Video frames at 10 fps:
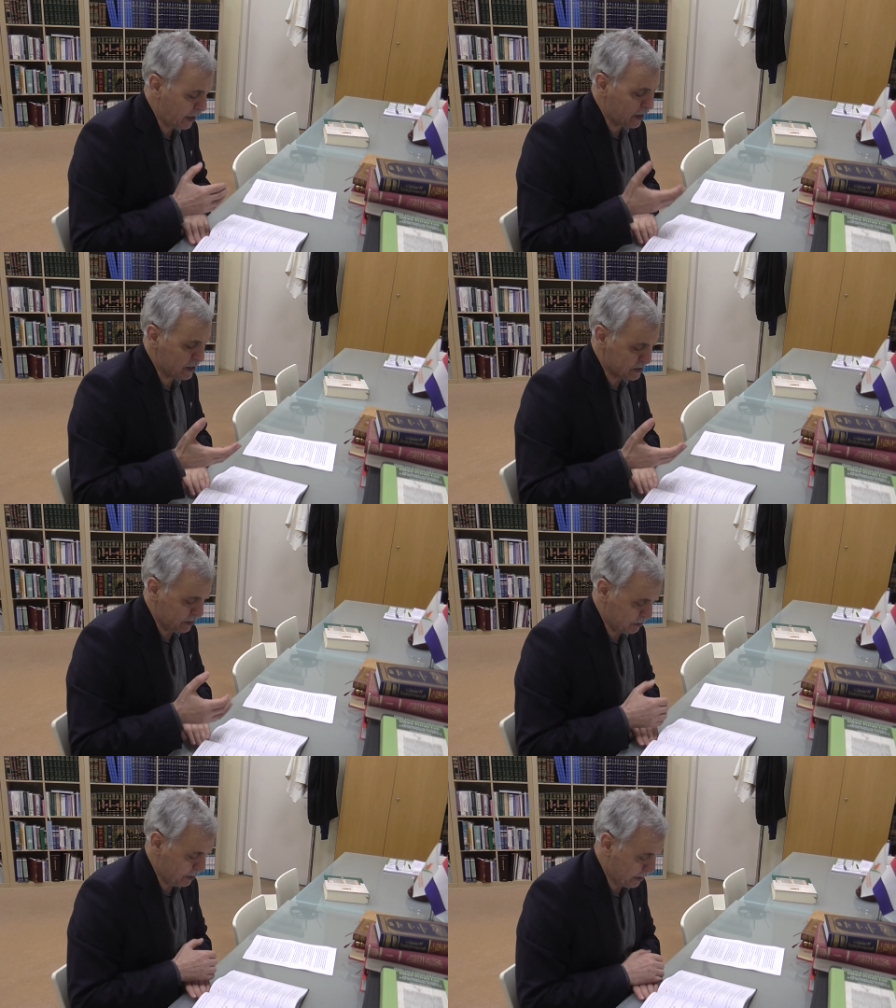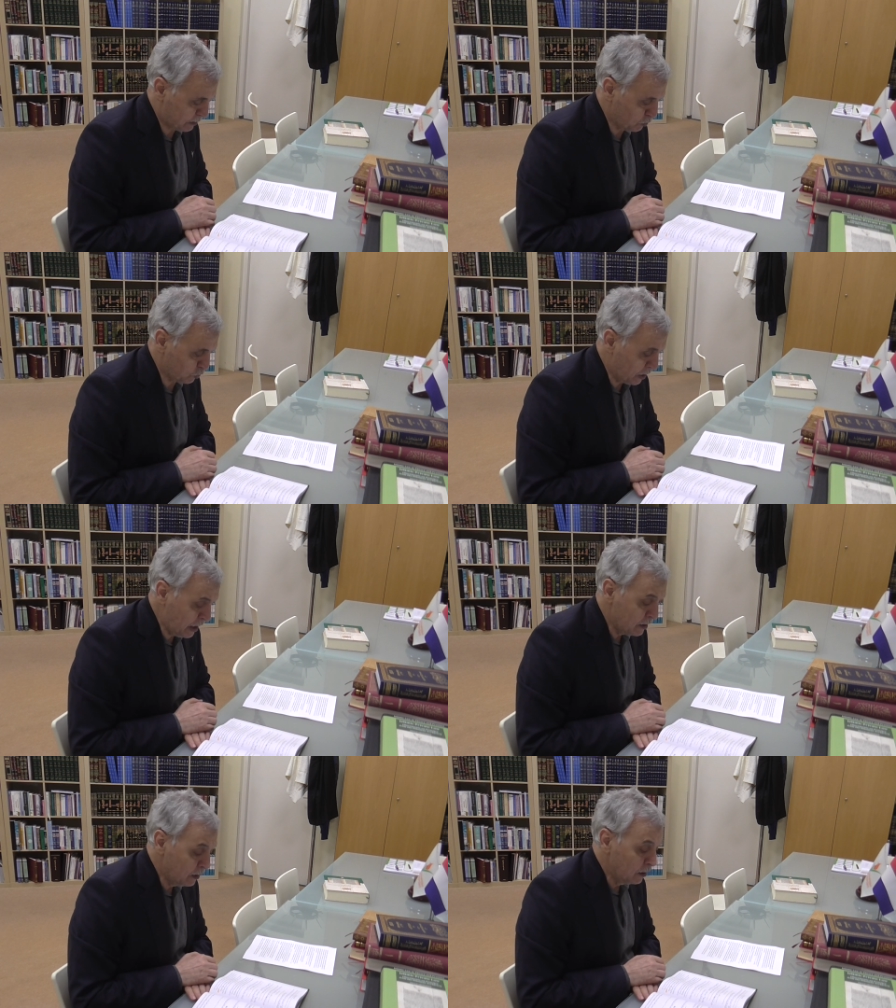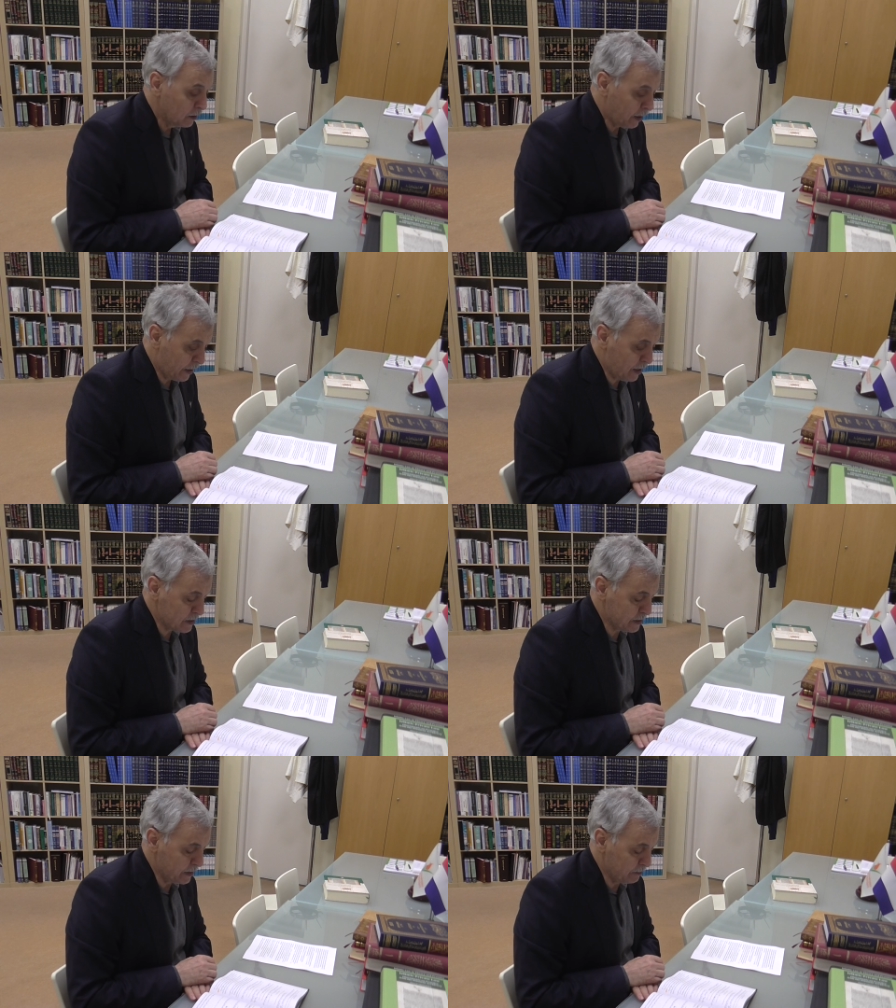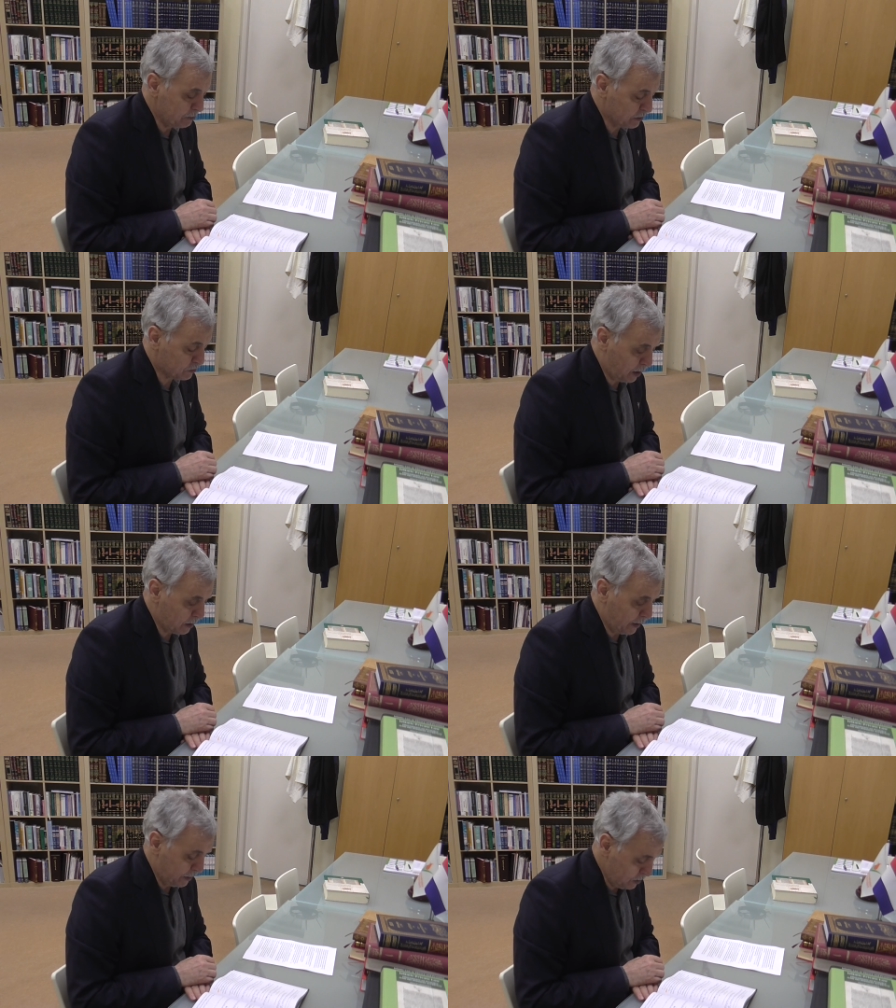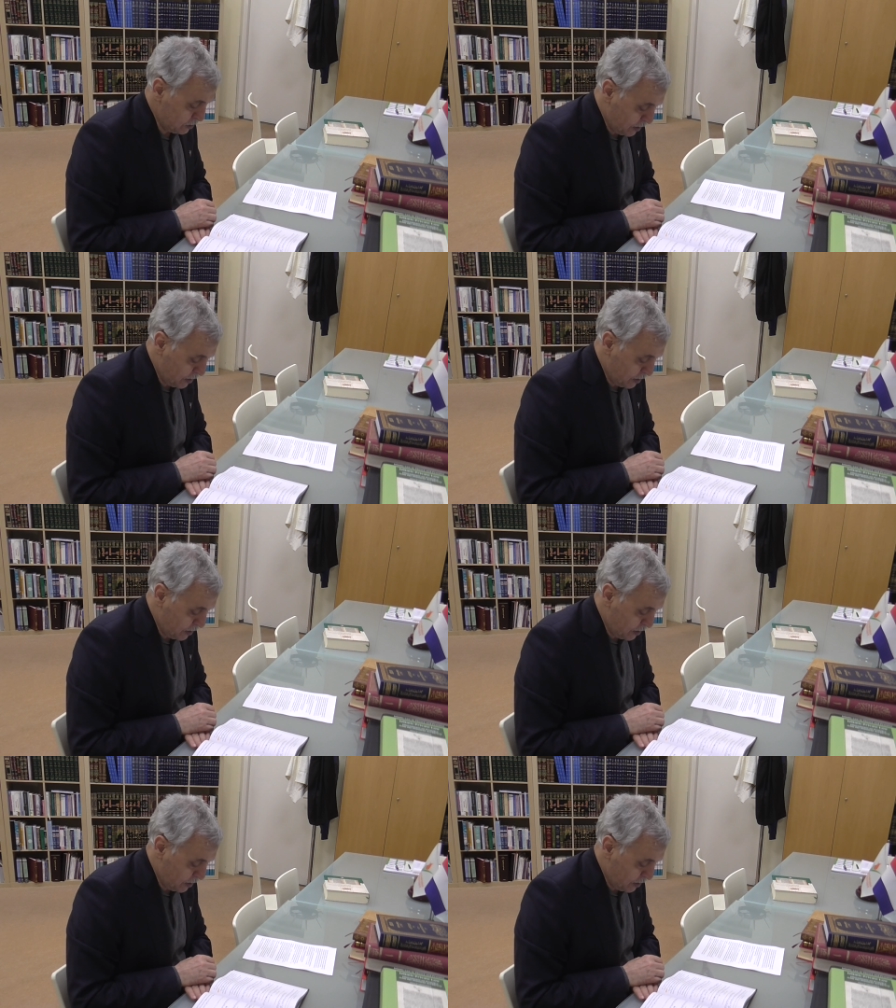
Arazi demek burada. Arazinin bir tarlanın